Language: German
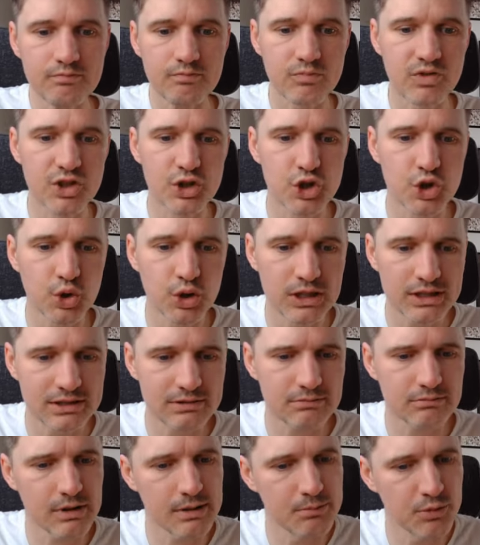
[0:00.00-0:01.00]
Die
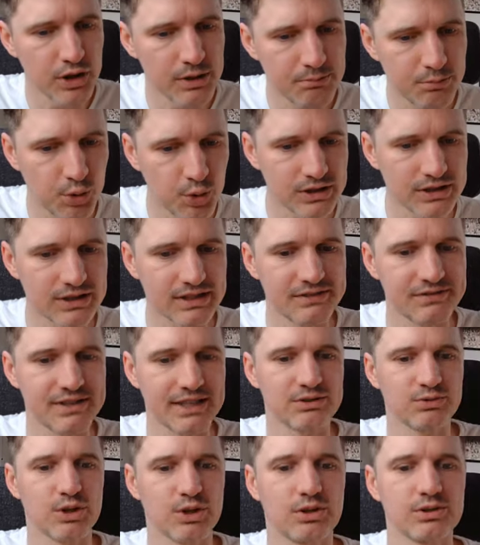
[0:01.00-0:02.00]
Schulden, immerhin positiv
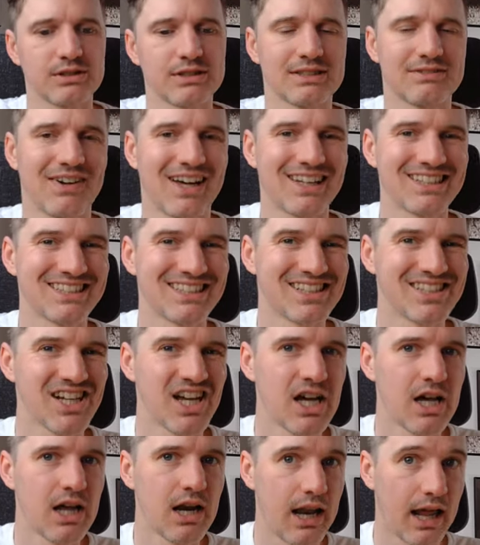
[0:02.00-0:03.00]
seit 2020,
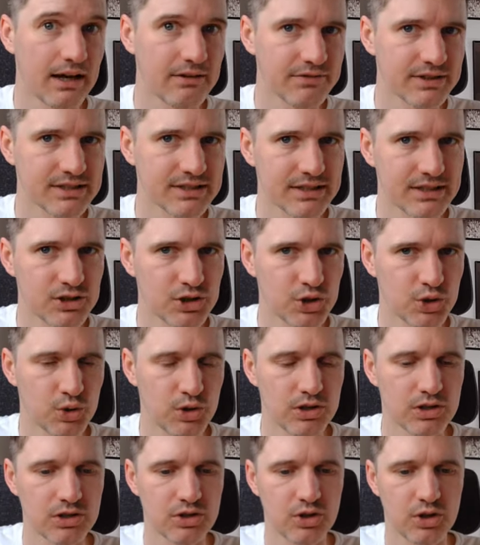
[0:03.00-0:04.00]
langfristigen
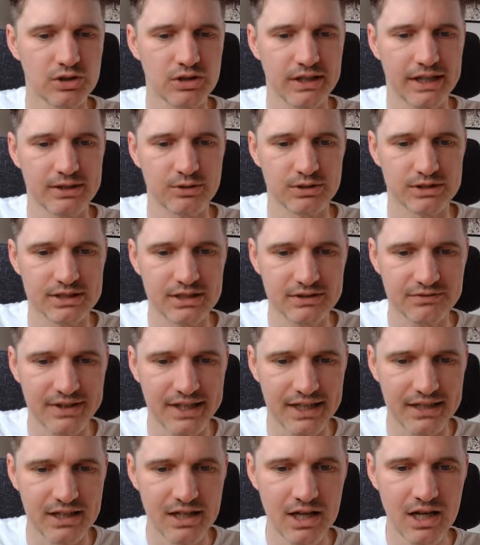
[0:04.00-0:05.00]
Schulden konnten reduziert
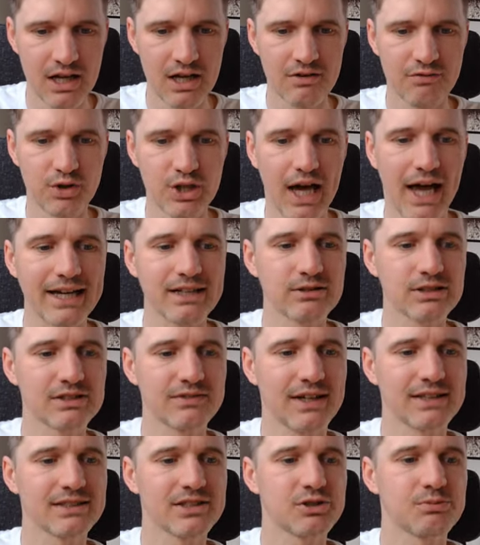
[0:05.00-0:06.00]
werden von
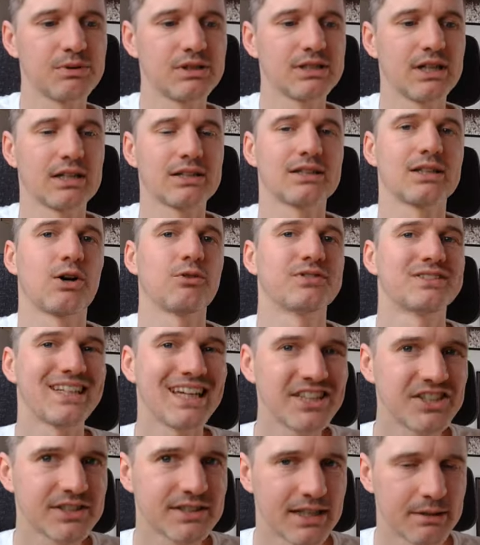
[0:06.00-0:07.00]
21 Milliarden auf
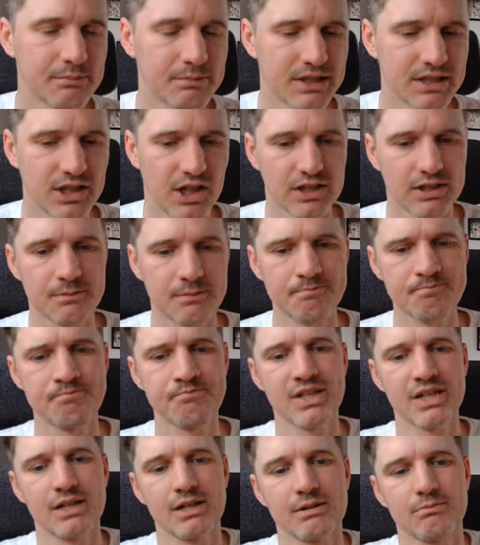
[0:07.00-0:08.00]
16 Milliarden.
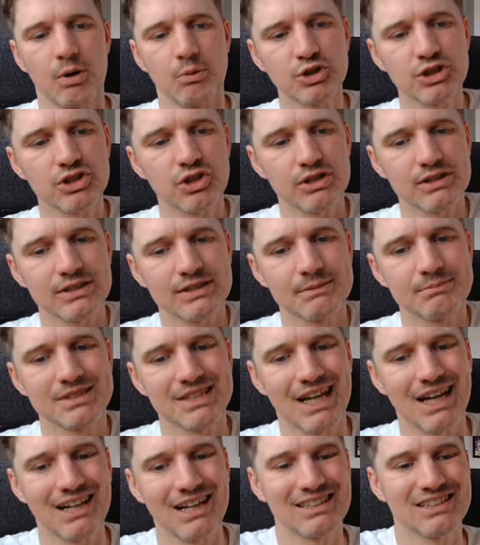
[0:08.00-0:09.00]
Man muss trotzdem
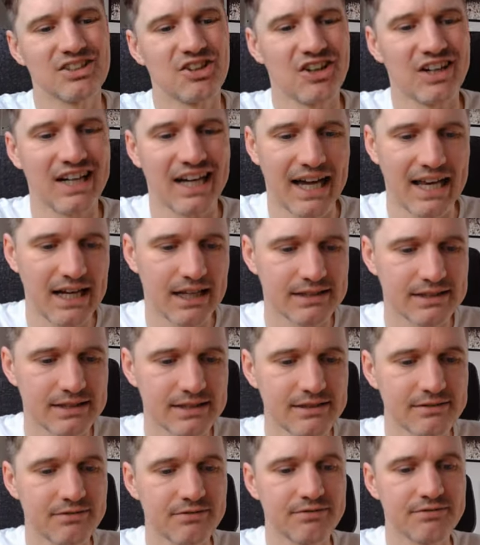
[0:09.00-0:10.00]
sagen, noch
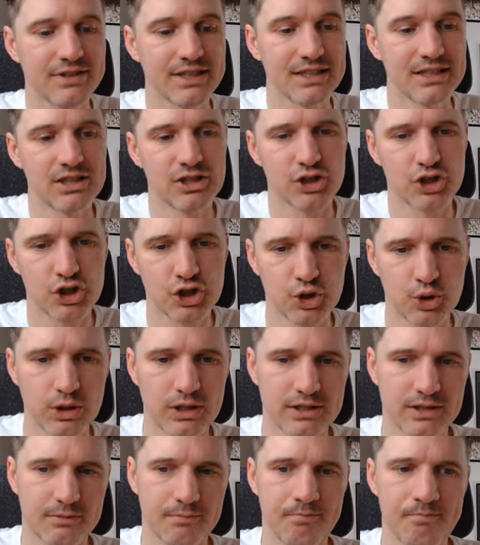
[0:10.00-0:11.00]
relativ viele
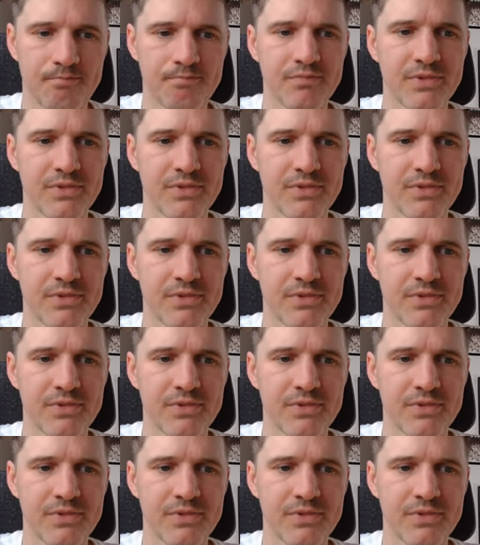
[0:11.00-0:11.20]
Schulden.